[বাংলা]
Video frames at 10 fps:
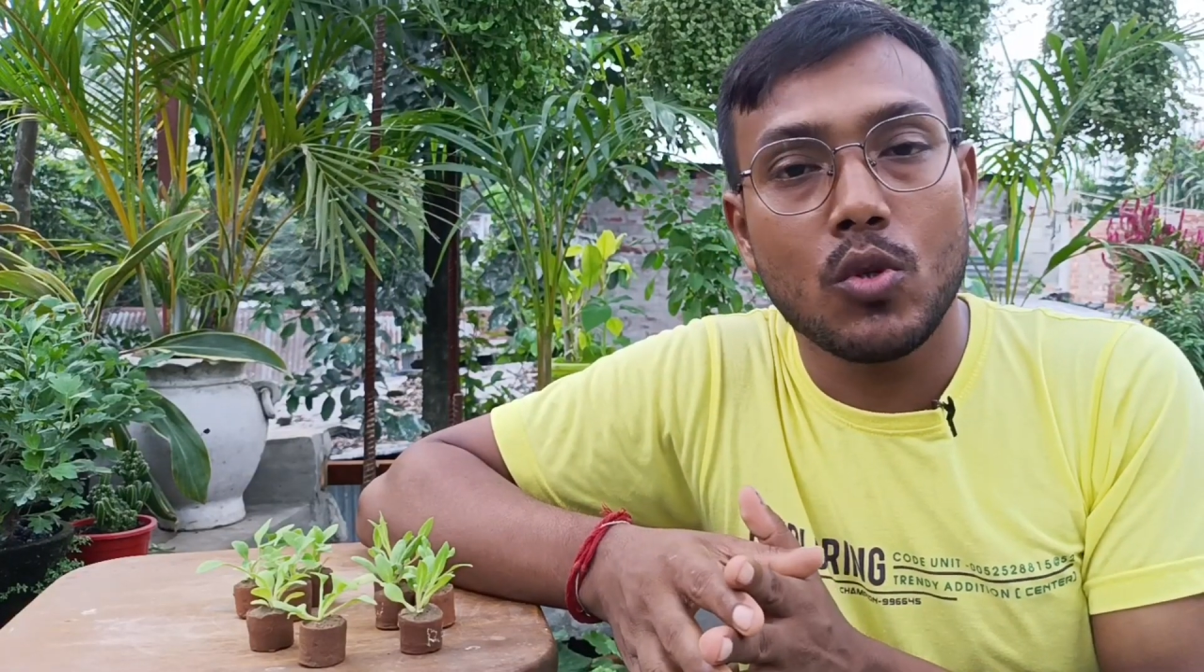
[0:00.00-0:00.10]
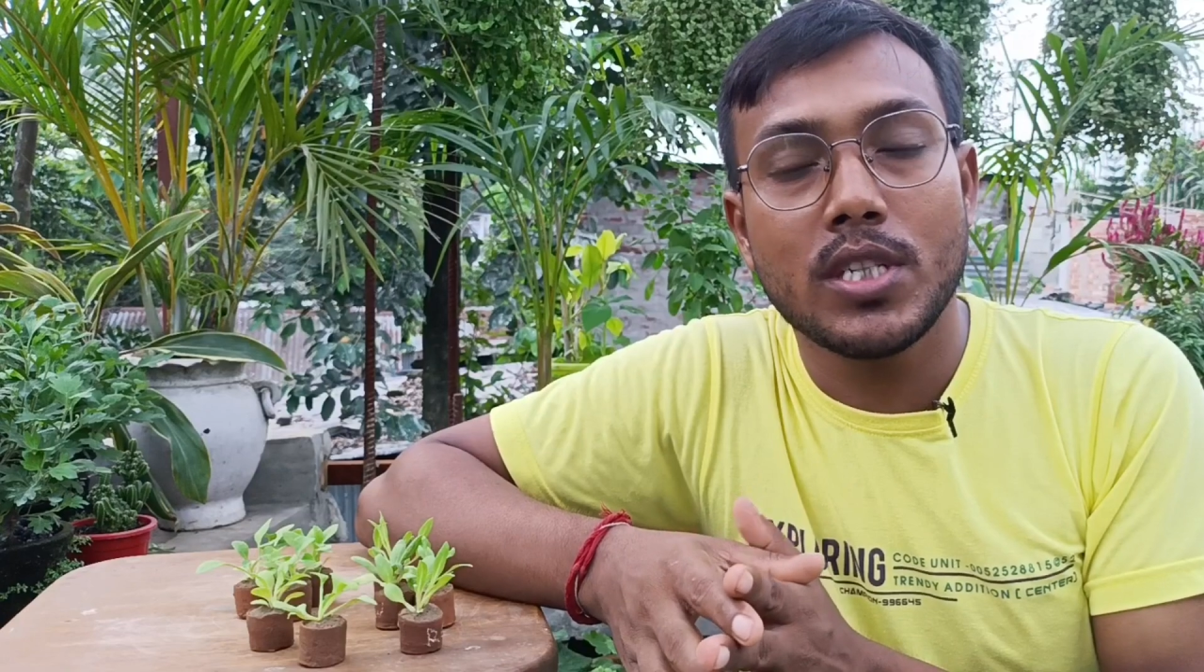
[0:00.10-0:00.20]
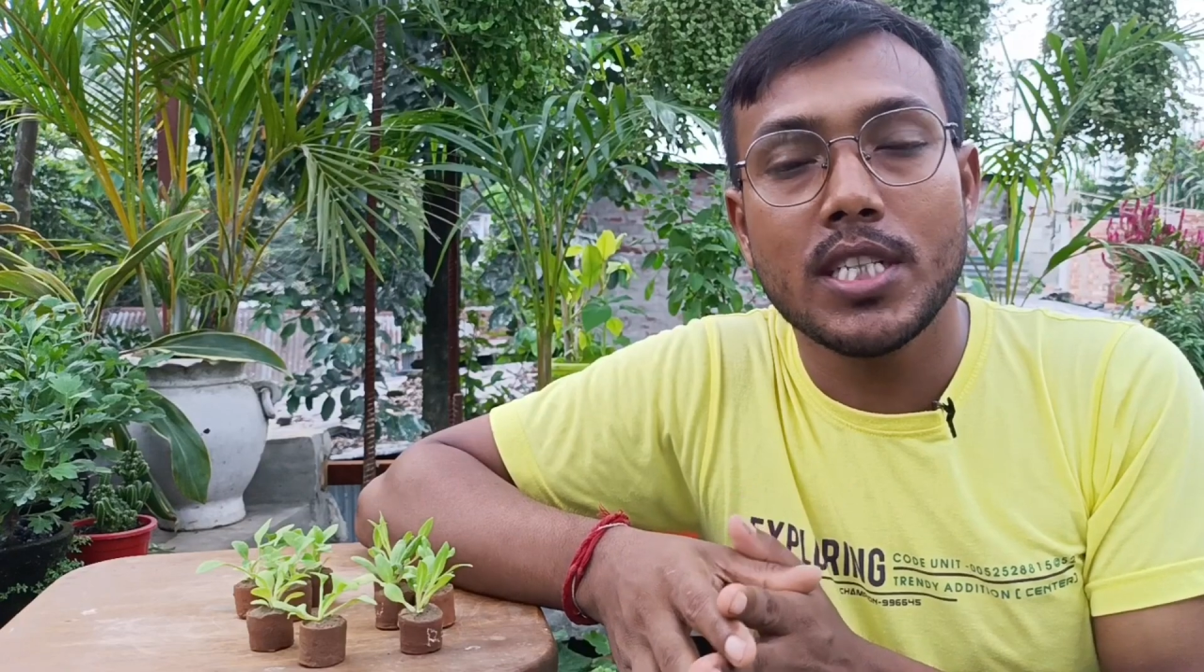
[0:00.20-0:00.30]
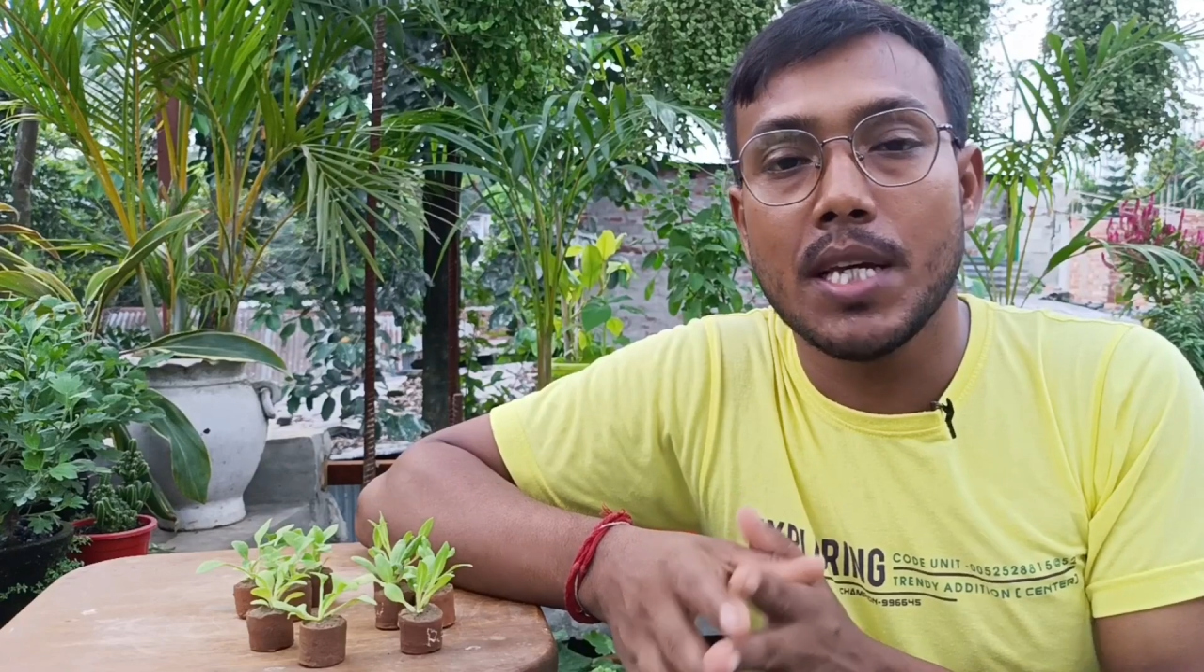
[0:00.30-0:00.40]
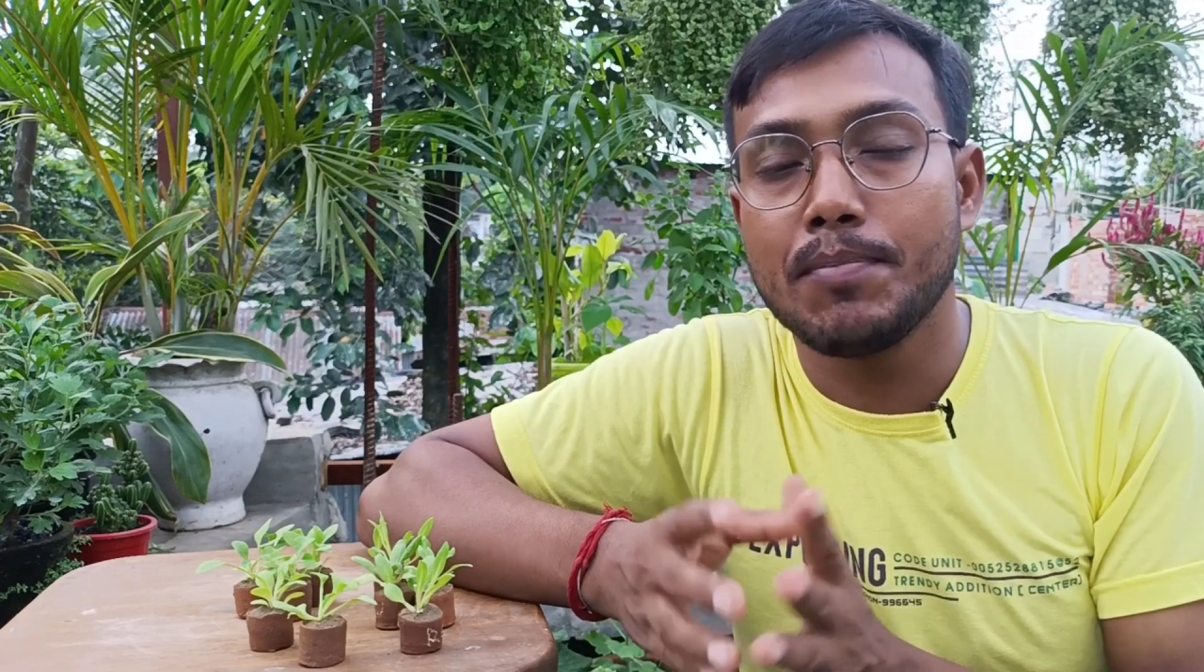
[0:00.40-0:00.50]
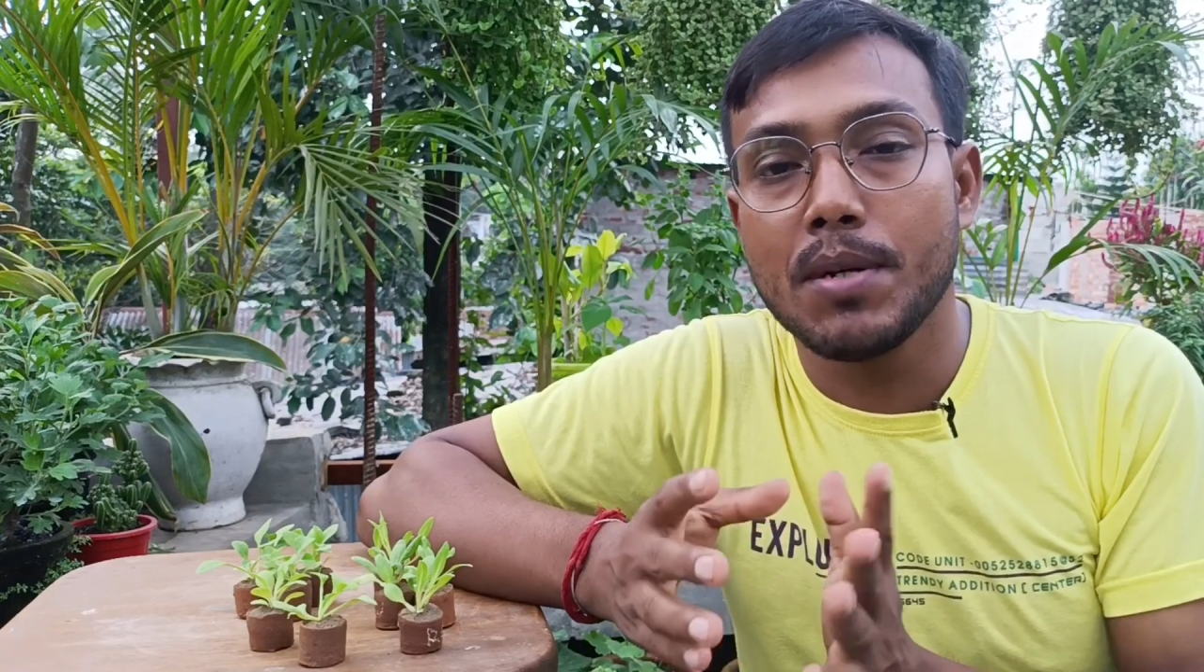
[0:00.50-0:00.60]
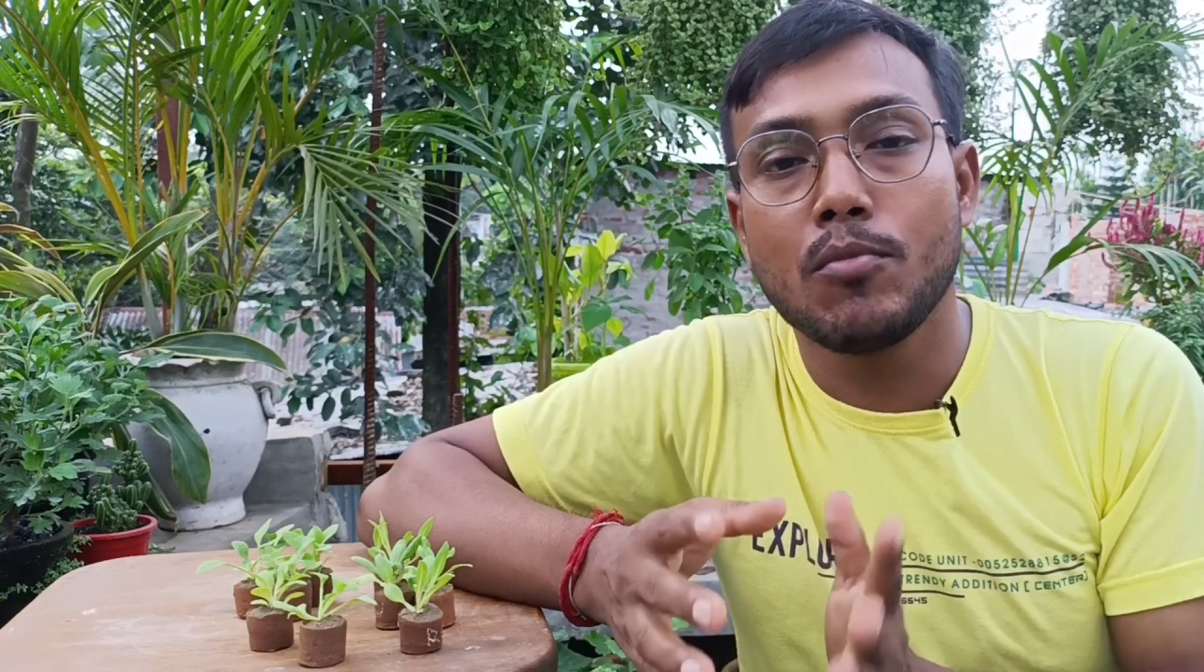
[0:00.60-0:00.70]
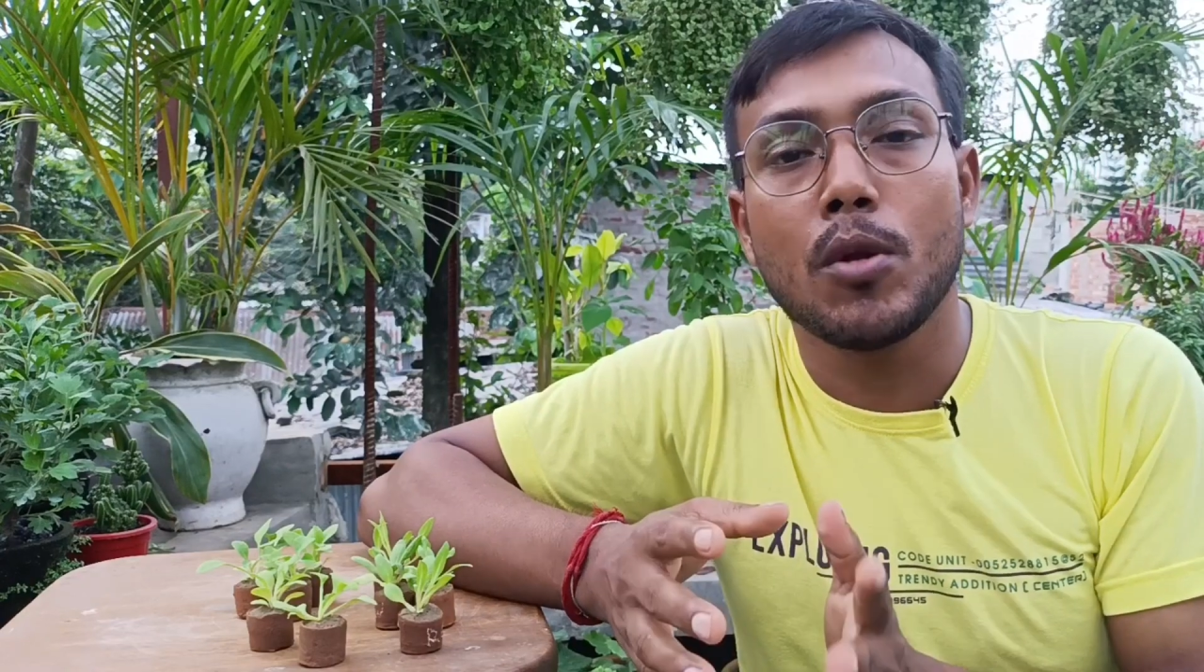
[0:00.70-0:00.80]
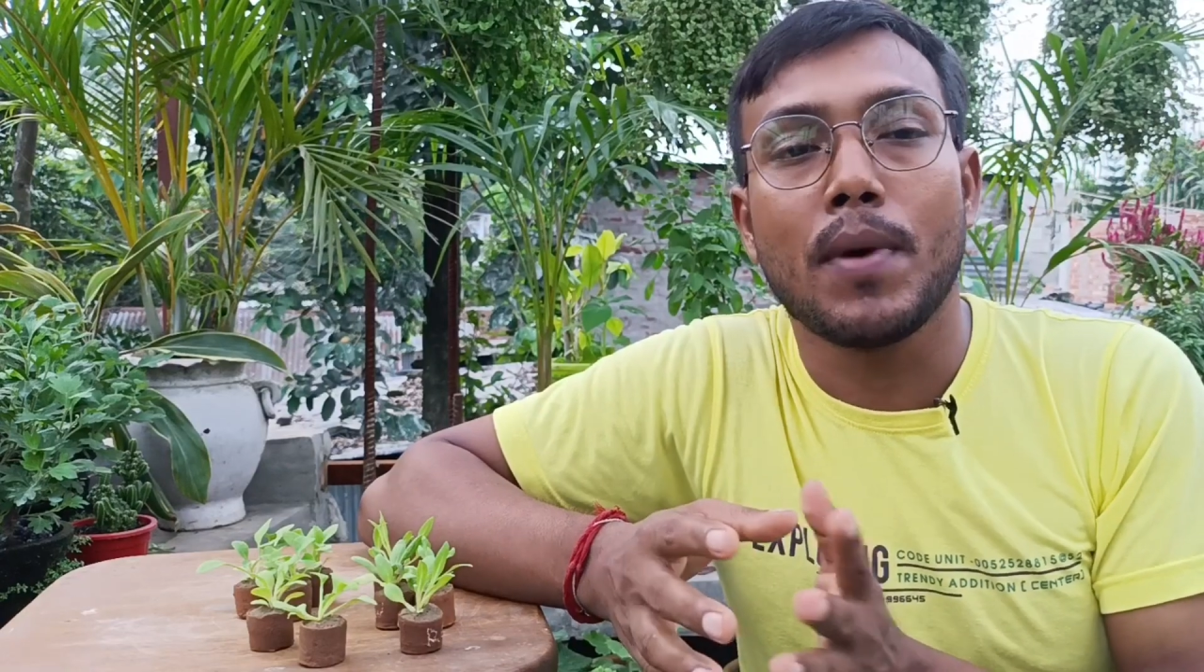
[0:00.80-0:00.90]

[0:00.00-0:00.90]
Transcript: চলছে সেপ্টেম্বর